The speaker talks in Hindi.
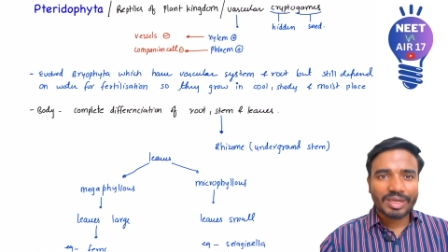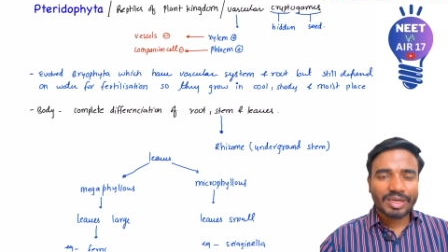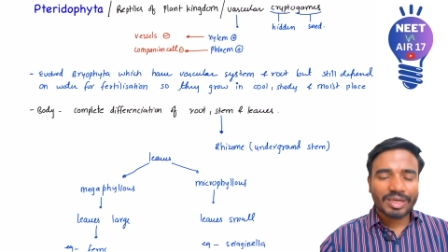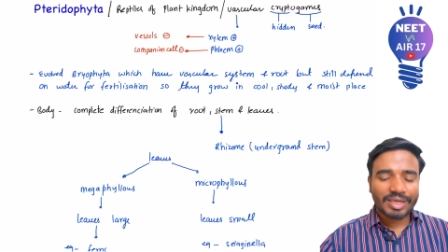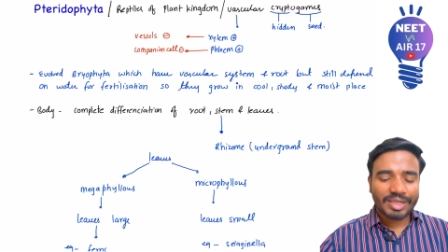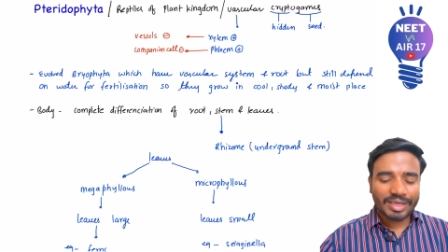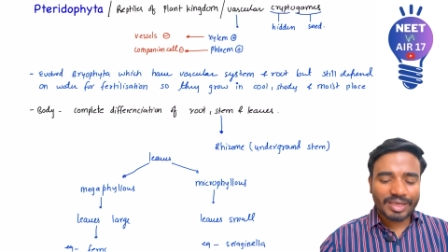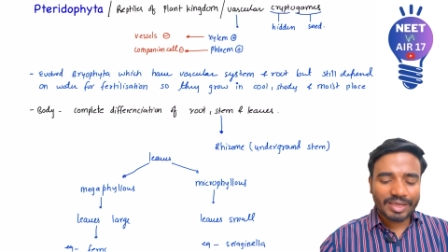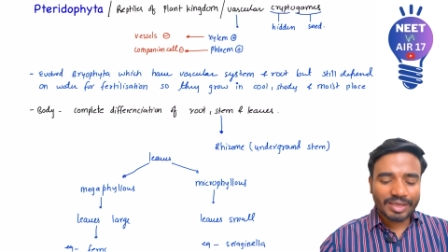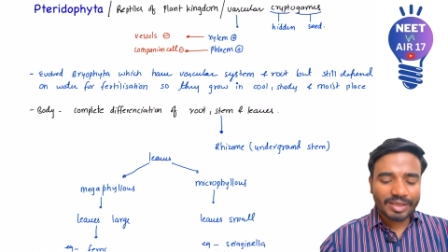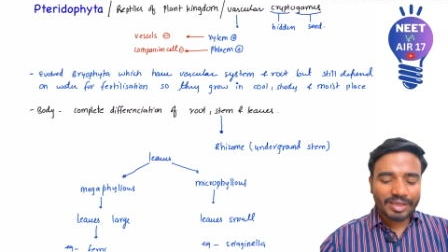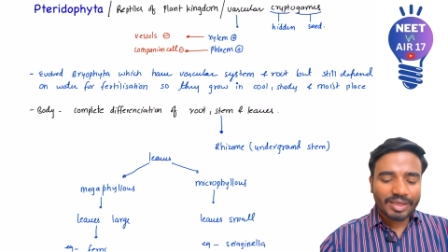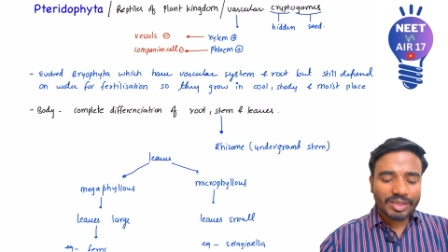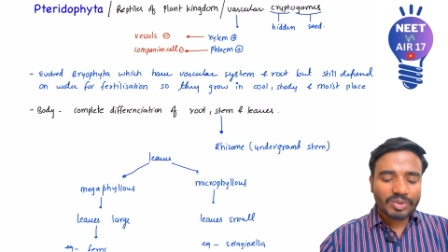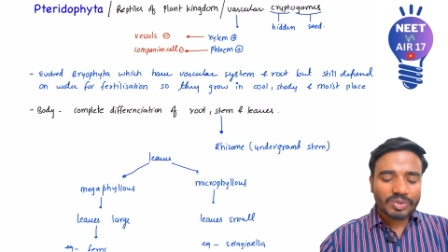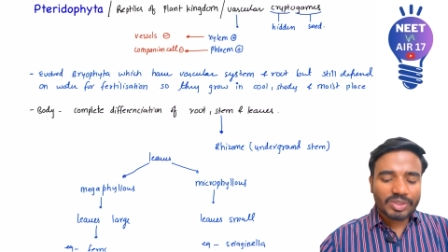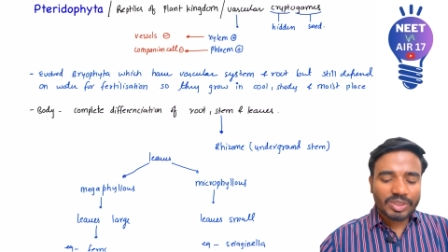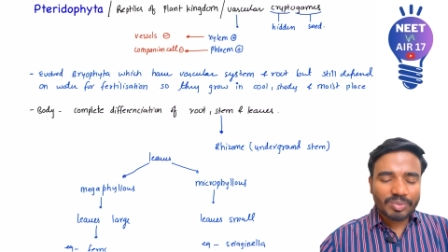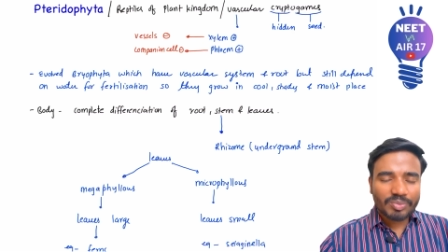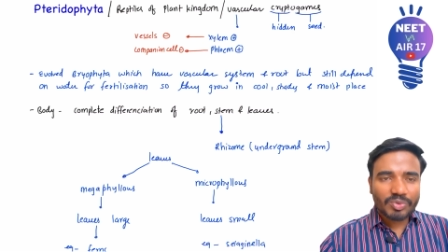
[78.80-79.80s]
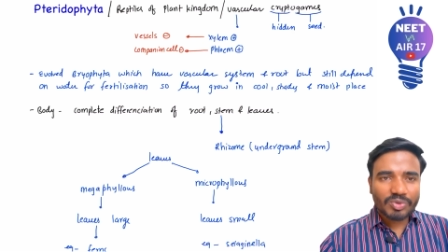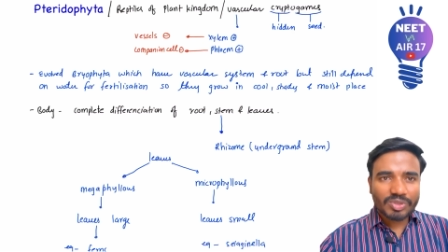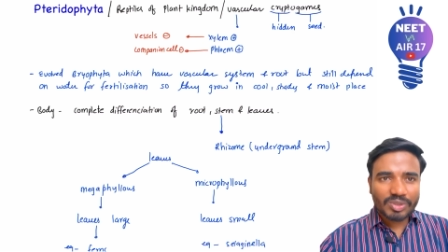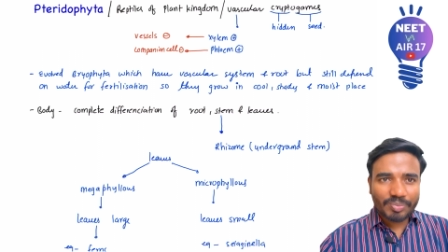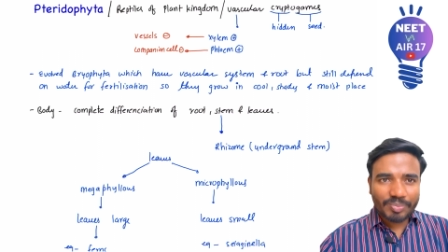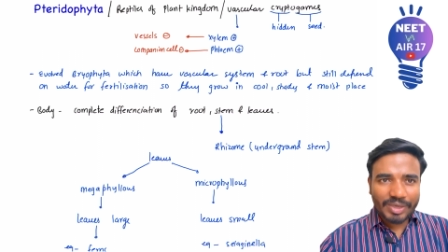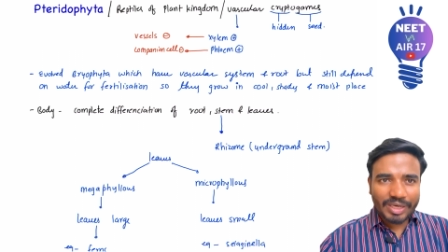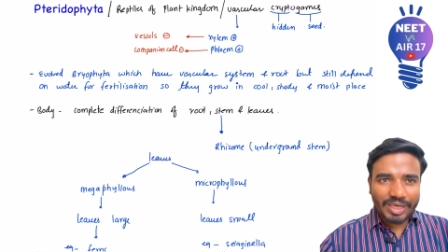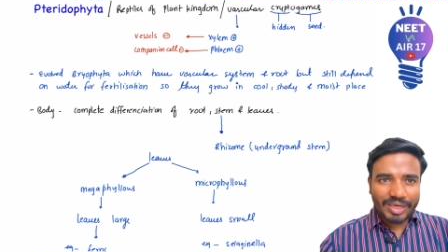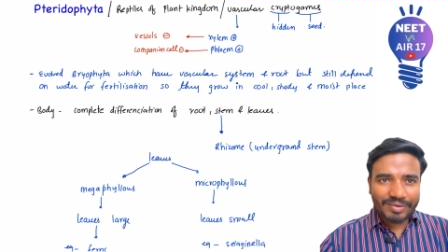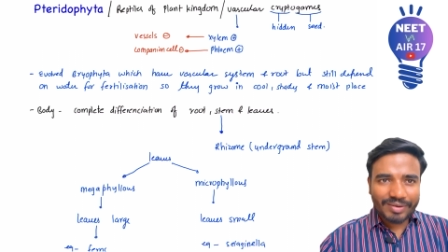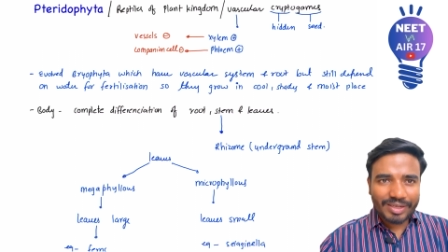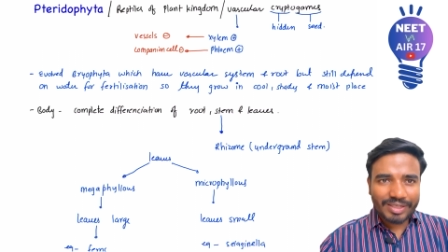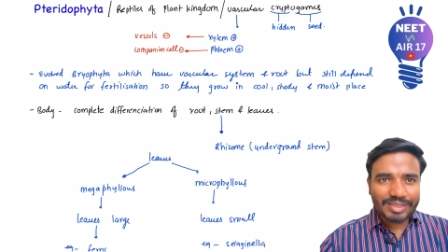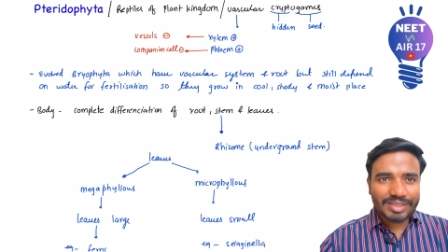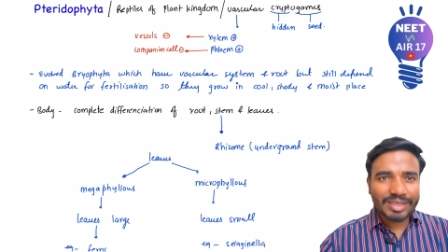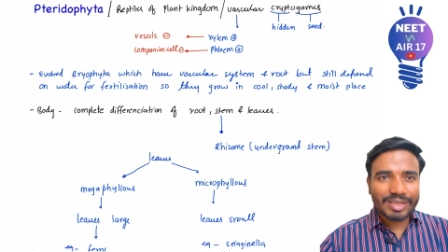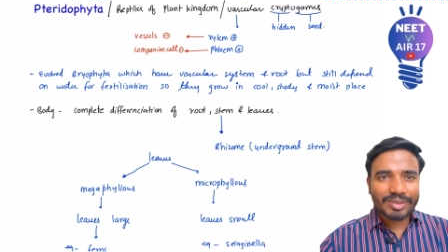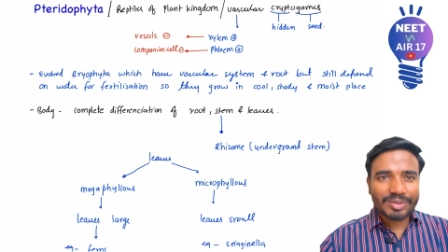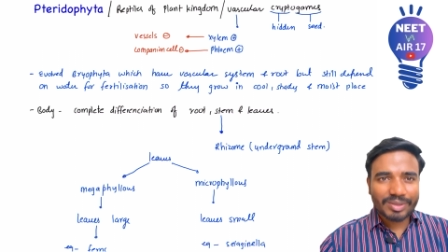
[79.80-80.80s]
ठीक है तो जिम्नो से पहले वाले
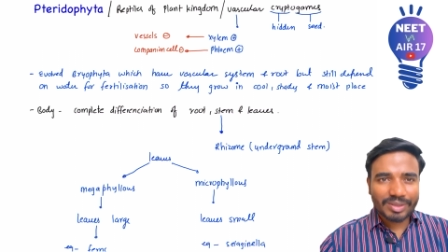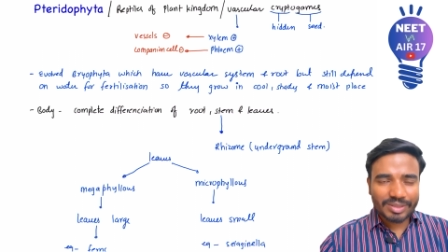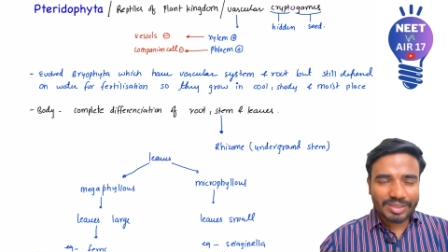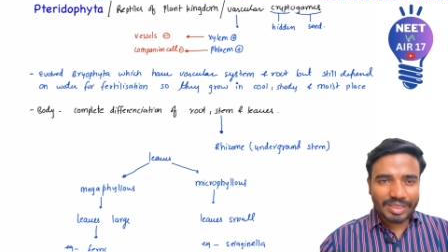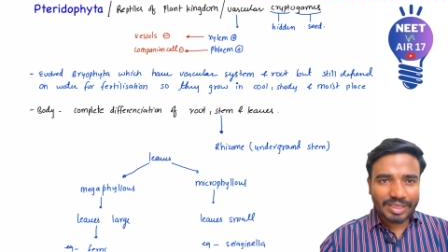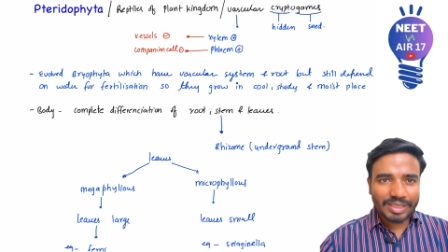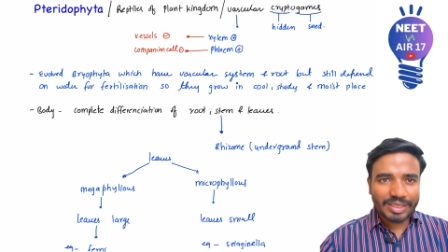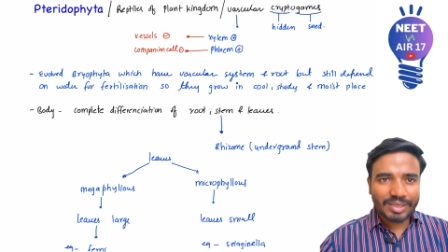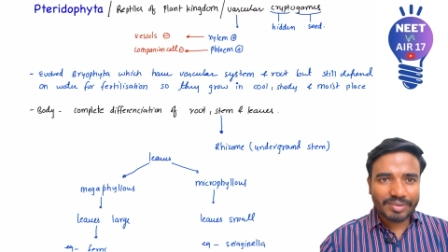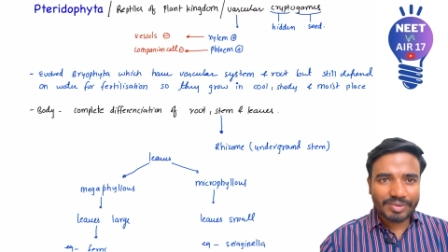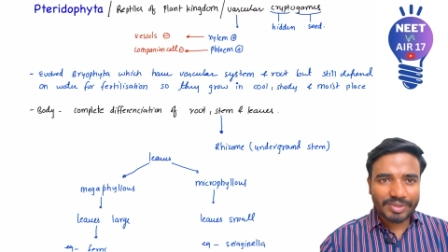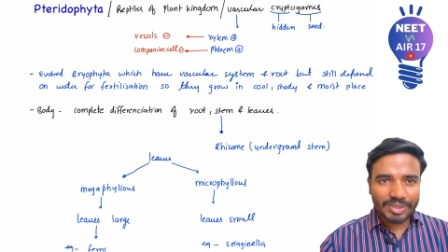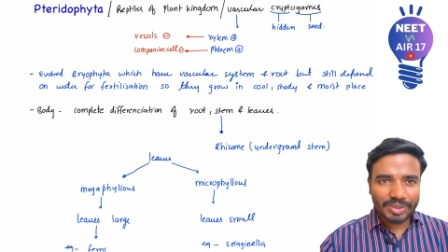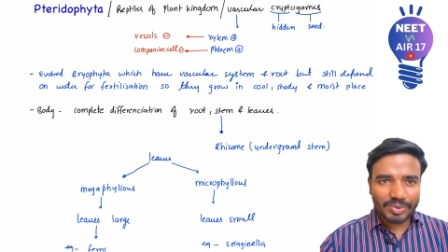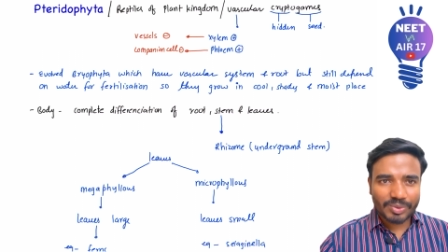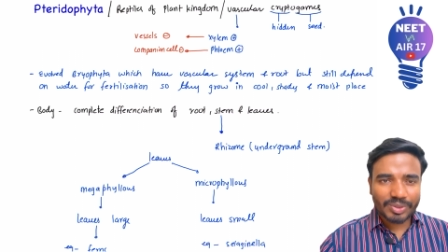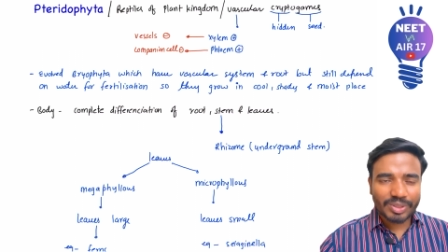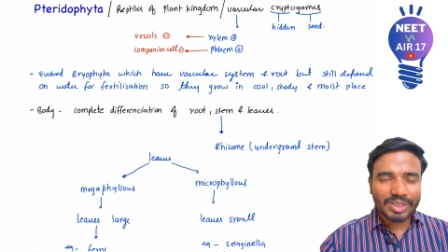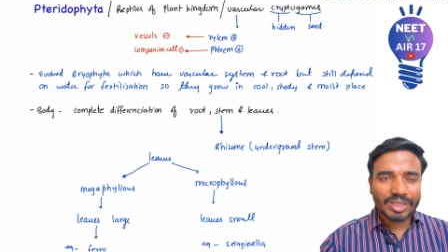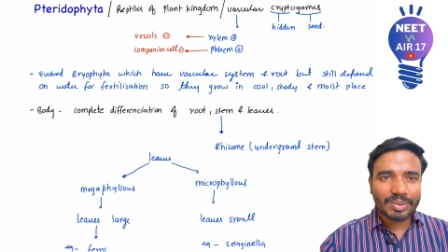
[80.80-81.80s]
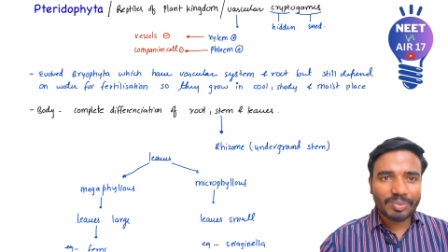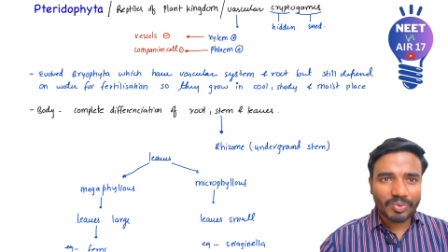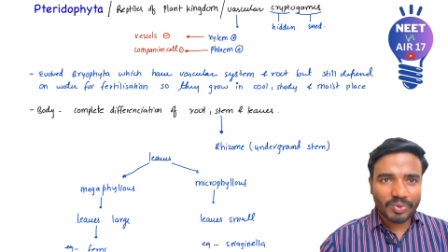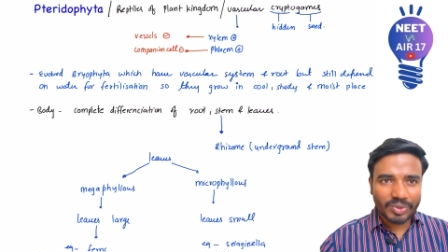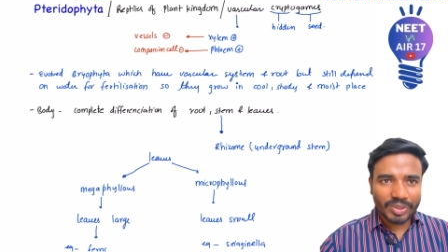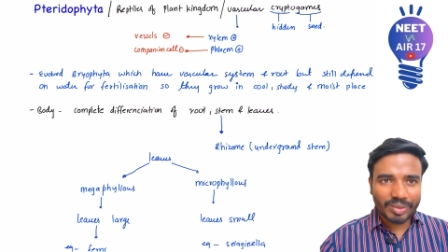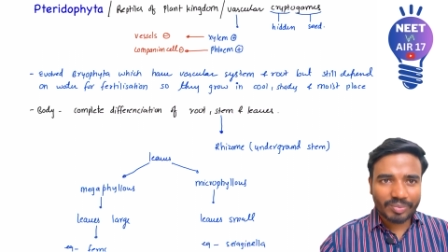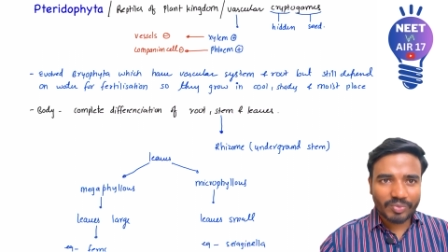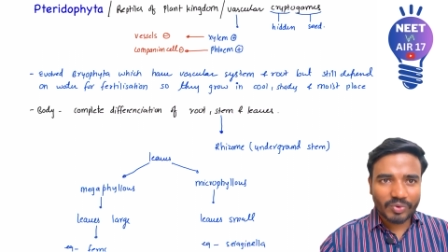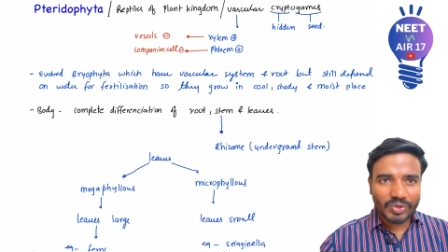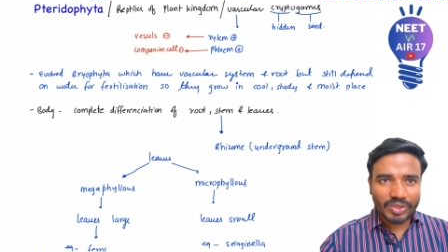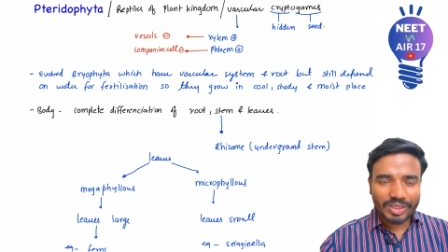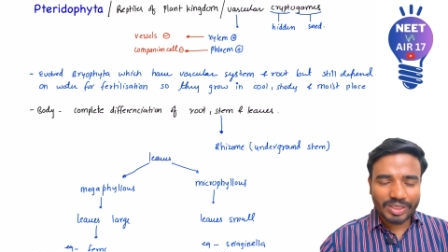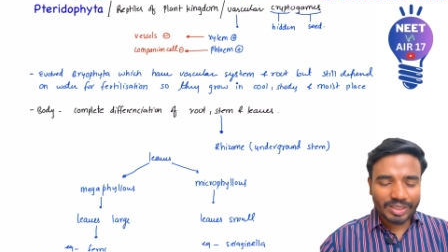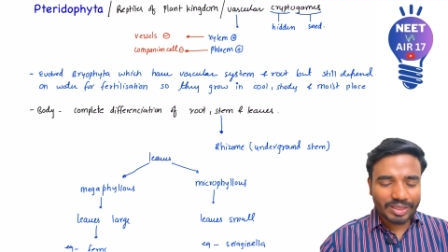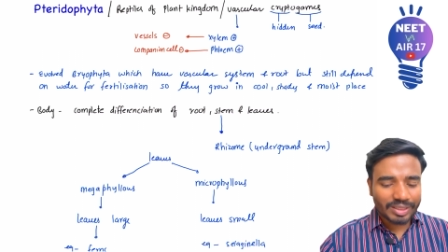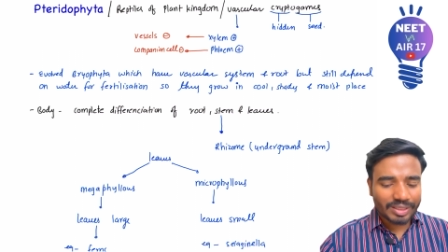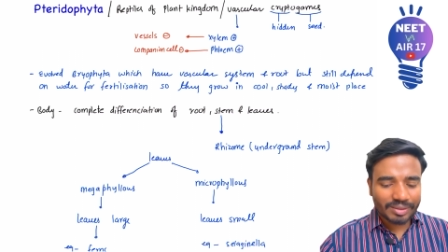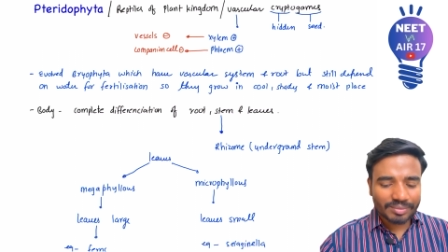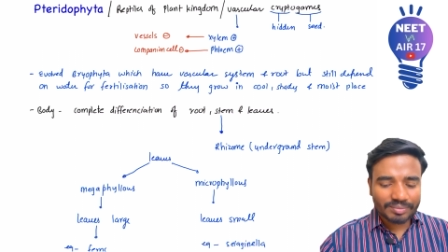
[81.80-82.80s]
सारे सारे डिवीजन को ना क्रिप्टोगेम बोला
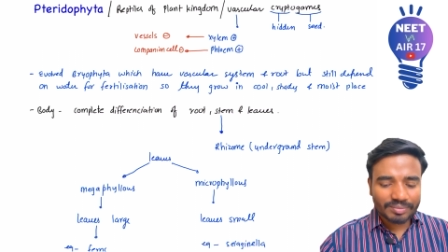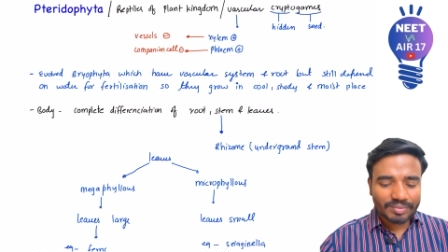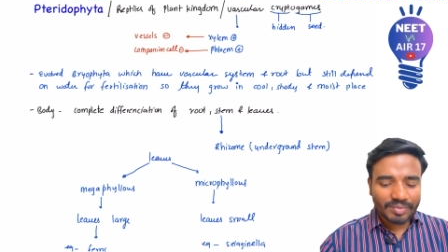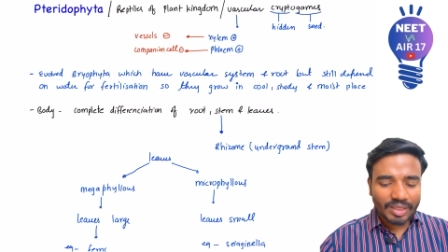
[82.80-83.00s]
जाता है